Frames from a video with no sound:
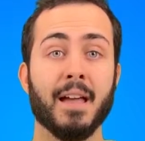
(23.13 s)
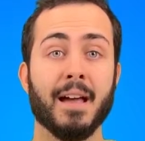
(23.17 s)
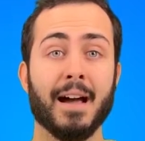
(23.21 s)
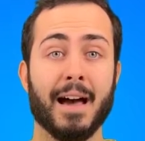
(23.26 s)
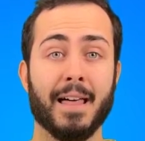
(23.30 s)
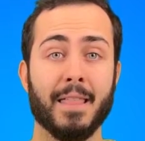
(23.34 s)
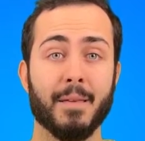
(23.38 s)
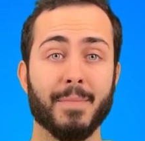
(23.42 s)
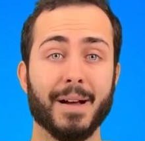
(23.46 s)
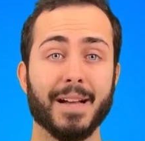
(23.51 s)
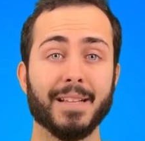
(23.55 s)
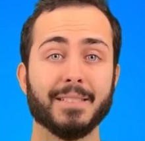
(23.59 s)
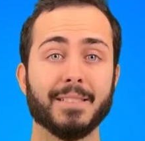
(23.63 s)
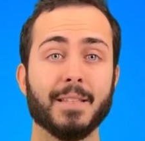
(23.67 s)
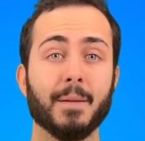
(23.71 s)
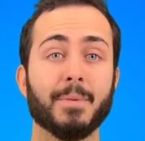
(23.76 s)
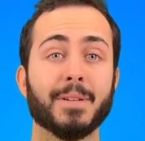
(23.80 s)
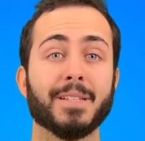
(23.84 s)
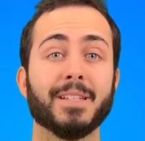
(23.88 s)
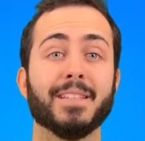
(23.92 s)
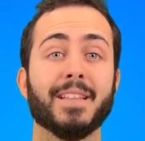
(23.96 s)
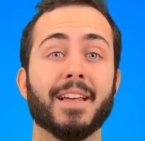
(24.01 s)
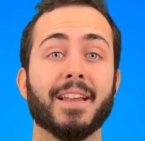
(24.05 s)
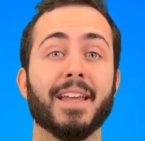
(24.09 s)
Además, te
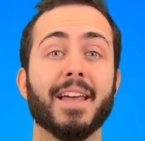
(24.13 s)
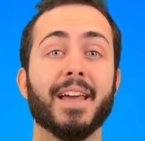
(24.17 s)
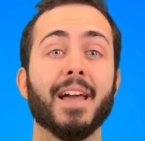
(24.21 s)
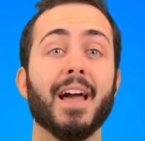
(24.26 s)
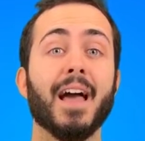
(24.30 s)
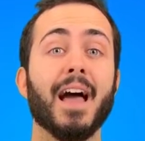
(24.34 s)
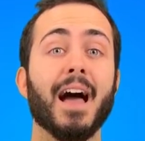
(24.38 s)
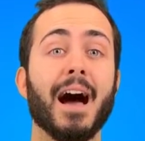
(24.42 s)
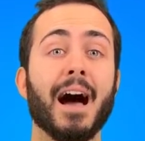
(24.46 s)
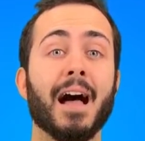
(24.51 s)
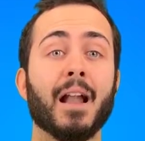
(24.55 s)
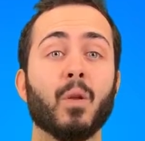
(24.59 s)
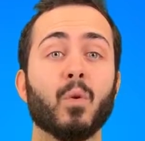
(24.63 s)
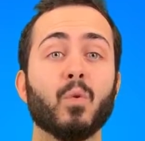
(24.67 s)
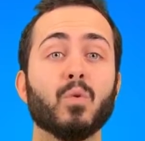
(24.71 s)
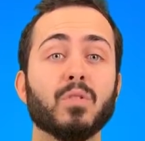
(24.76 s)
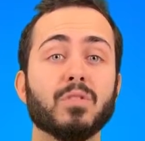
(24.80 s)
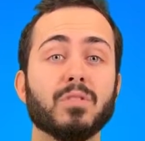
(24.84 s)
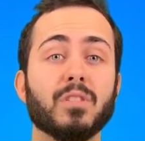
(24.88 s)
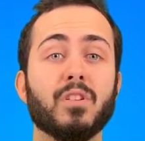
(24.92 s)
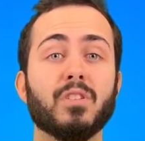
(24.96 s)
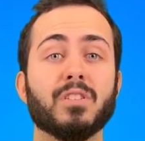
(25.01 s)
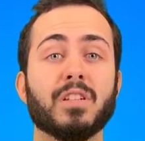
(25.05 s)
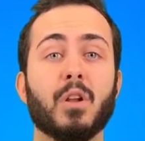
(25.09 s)
presentaré a
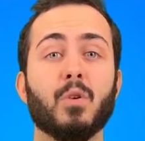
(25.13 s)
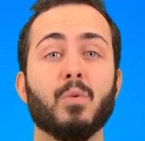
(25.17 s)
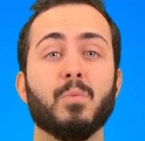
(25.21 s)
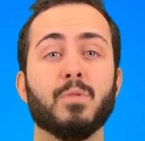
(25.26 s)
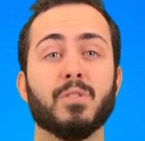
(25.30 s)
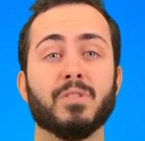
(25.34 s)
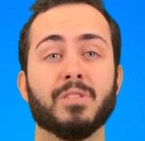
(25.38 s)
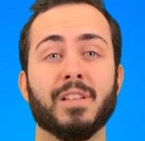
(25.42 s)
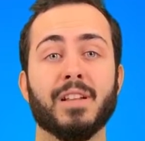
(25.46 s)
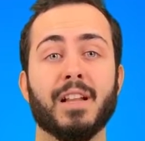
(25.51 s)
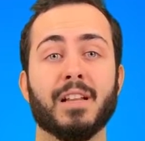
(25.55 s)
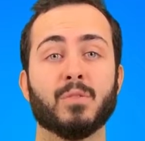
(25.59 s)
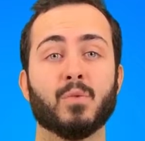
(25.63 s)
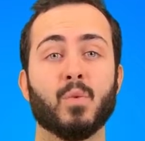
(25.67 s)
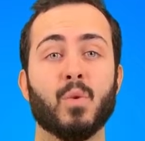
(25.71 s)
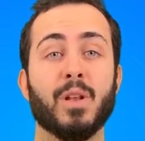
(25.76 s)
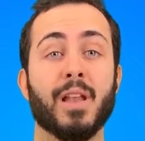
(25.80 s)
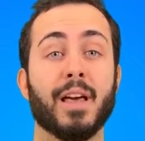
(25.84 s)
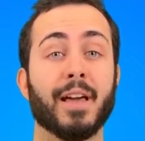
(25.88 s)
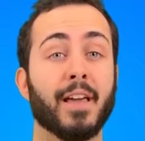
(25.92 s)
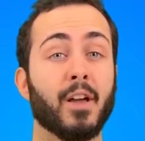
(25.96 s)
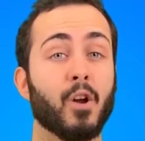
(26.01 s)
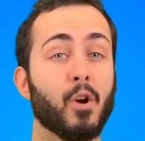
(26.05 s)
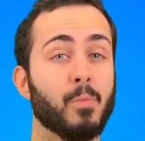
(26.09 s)
algunos de los alumnos de la
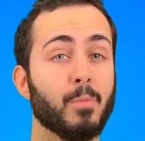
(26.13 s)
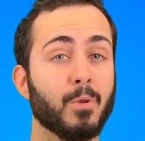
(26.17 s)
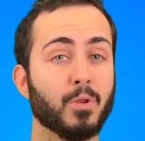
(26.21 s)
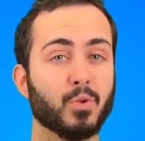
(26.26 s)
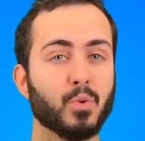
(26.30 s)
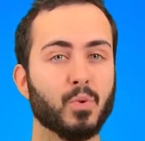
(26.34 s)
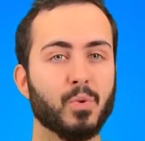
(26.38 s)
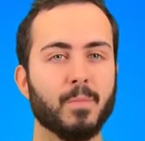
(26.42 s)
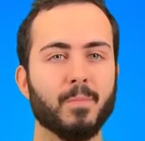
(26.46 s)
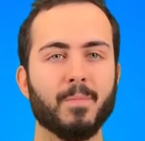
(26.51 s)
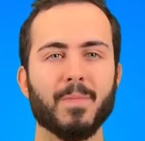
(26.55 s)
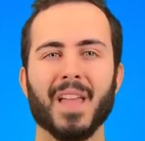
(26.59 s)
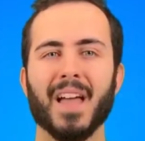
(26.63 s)
escuela que, como tú,